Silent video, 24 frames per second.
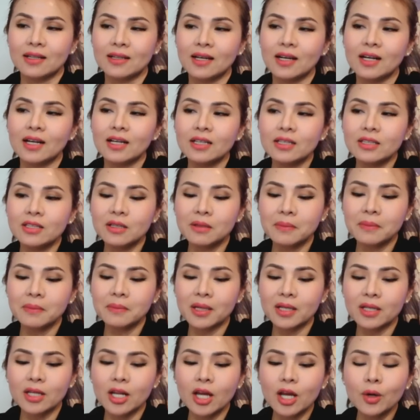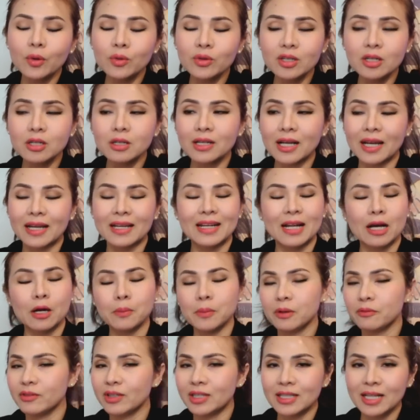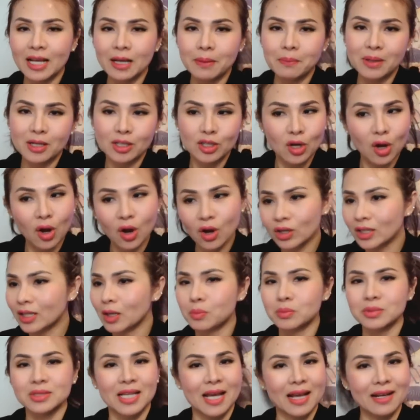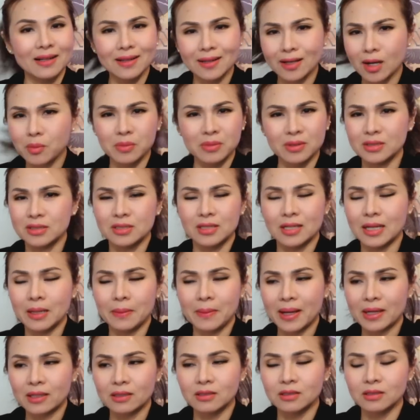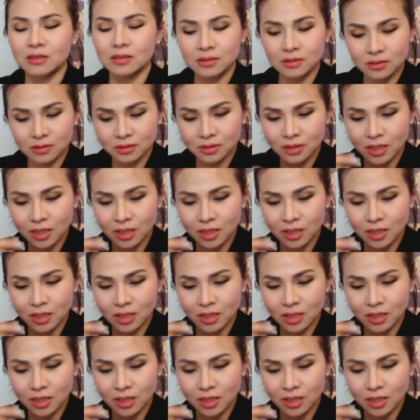đó nhưng mà nếu như ngày nào mà Việt Nam mà còn cộng sản là không bao giờ làm ăn được